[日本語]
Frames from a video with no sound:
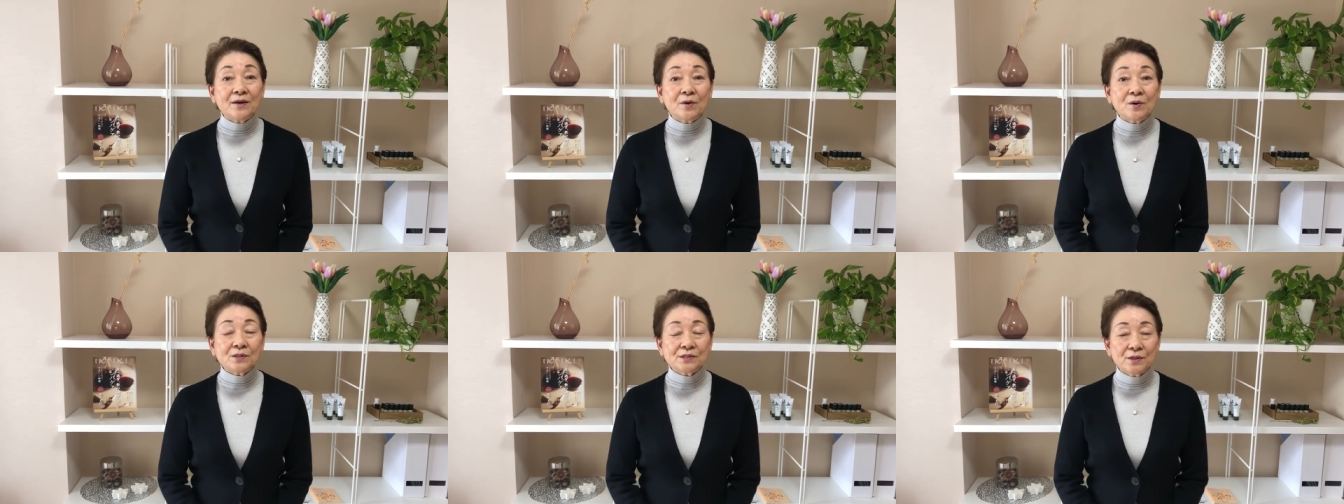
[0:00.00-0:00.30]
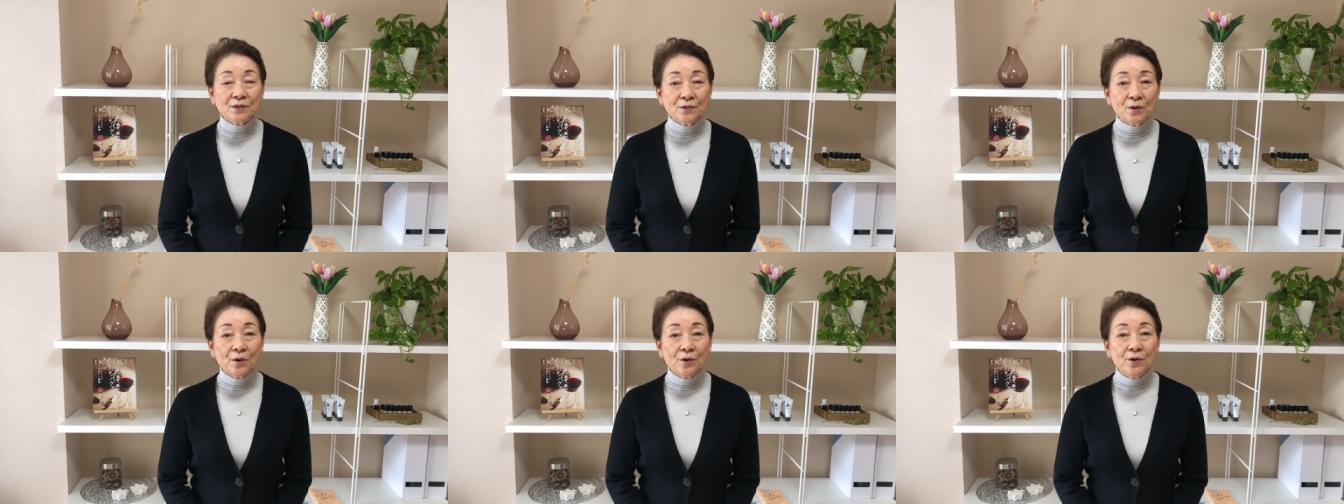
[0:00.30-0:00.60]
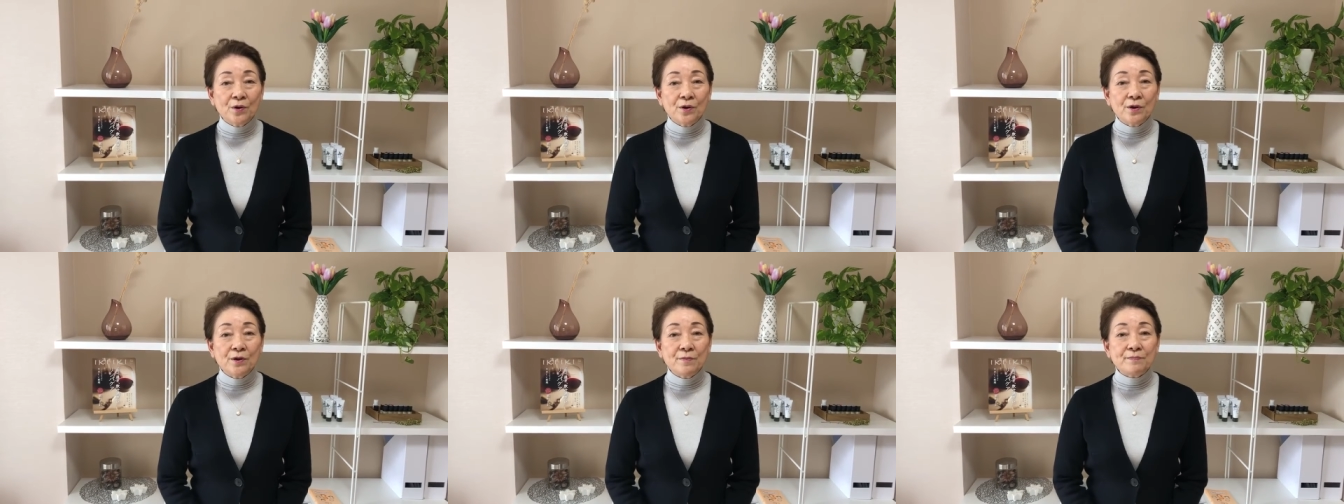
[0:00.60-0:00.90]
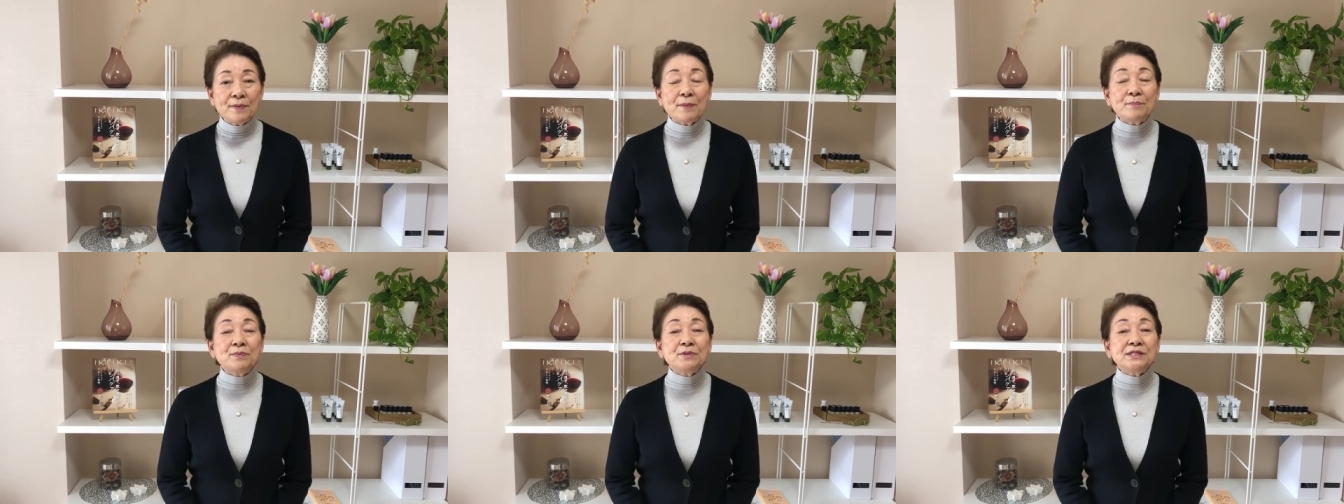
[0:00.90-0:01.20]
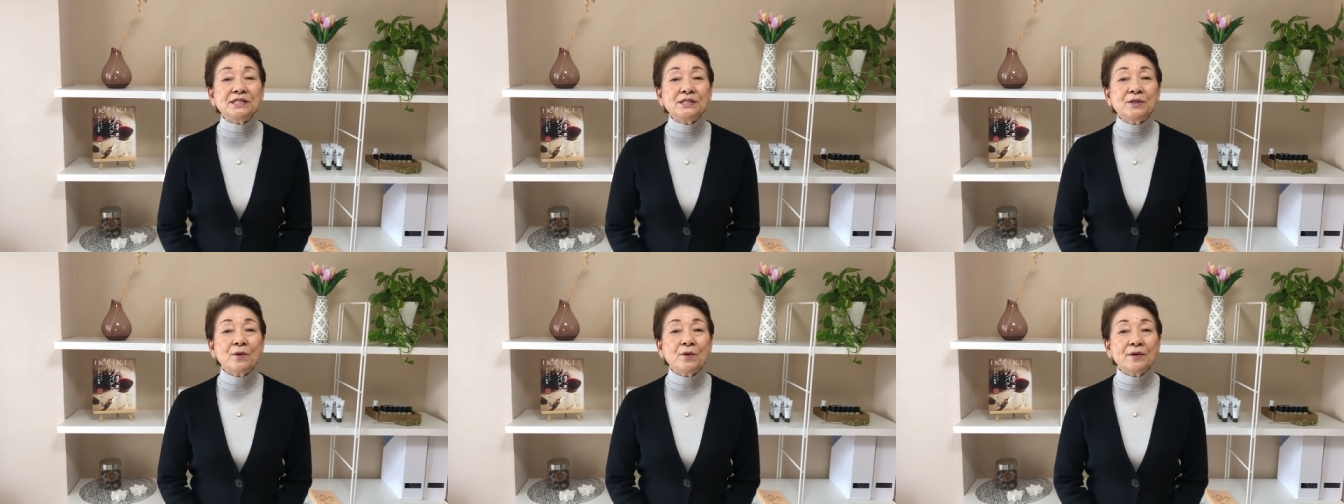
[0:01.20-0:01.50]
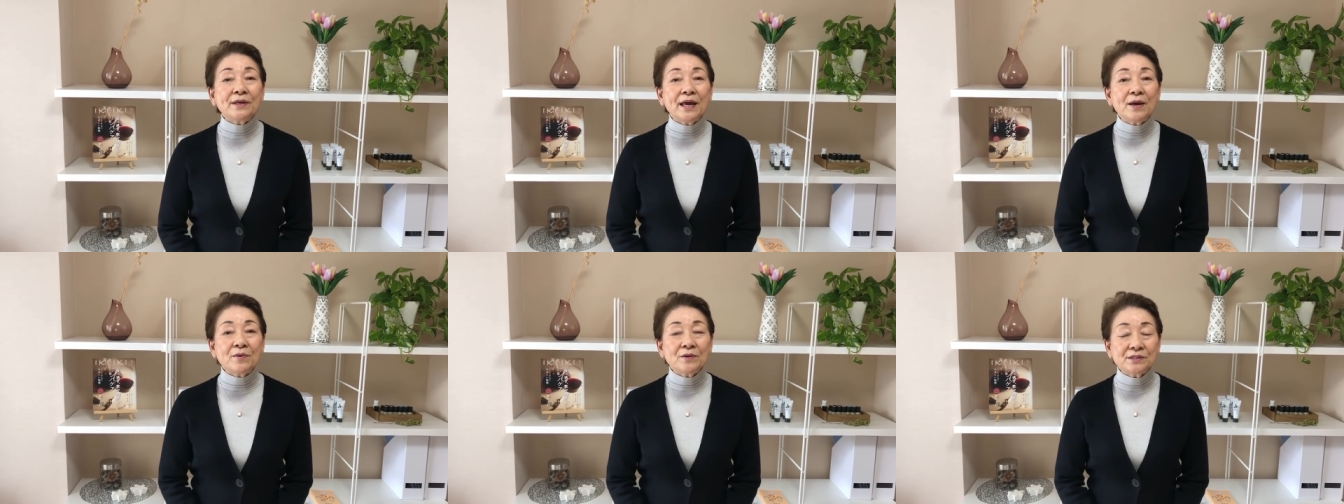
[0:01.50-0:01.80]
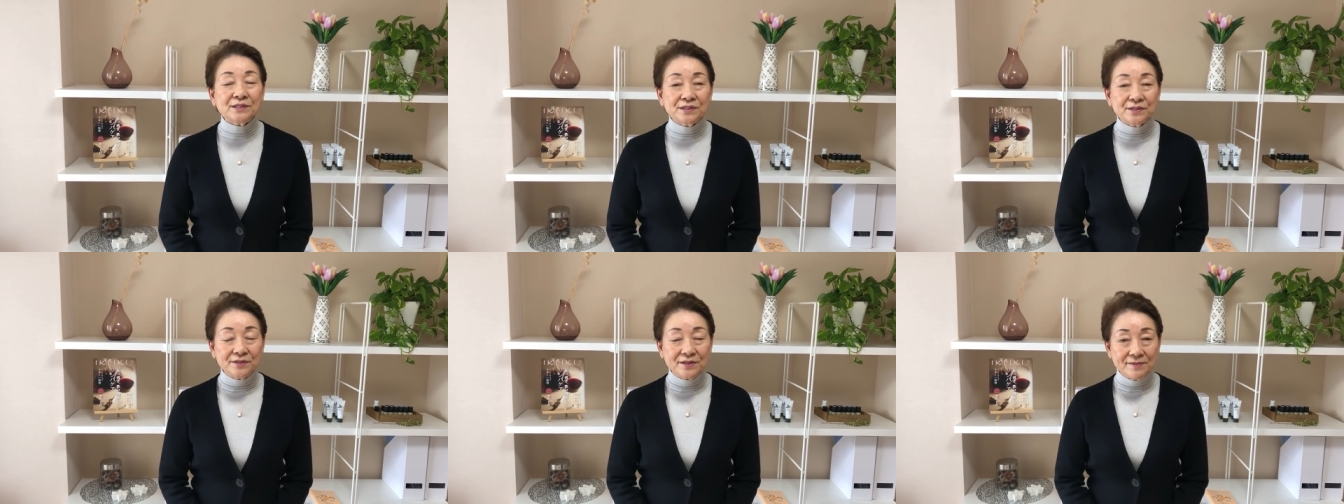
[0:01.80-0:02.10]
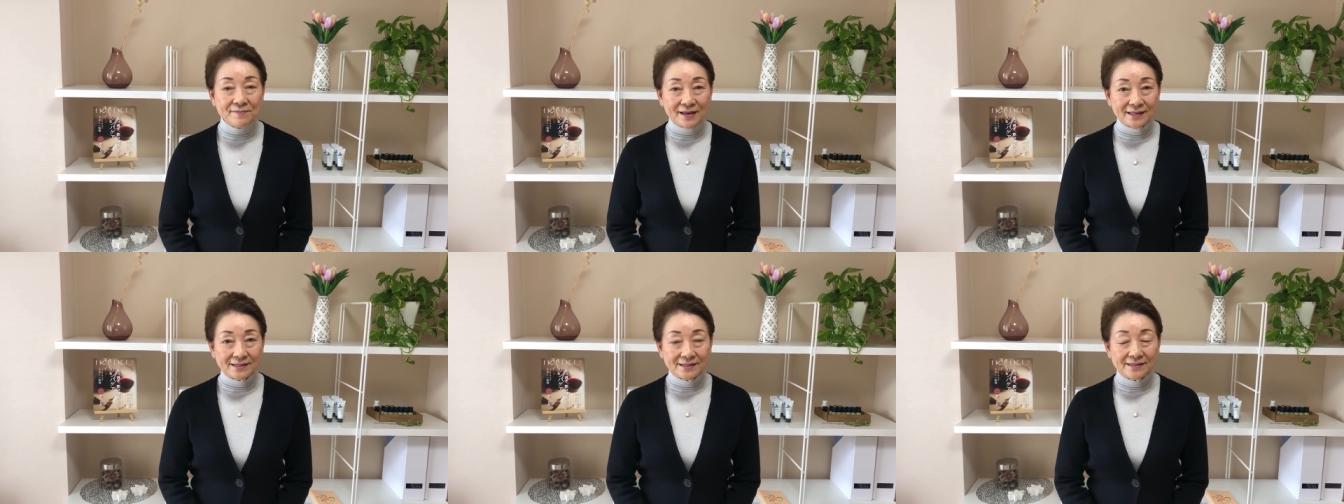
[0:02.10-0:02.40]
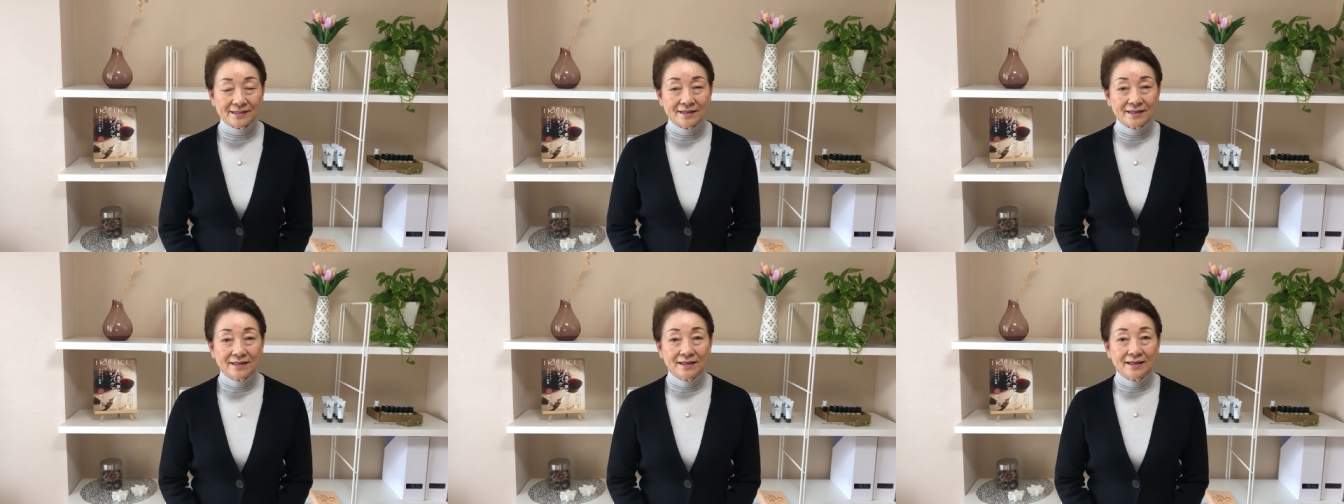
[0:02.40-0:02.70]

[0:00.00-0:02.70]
酵素のペプシノーゲンを作ります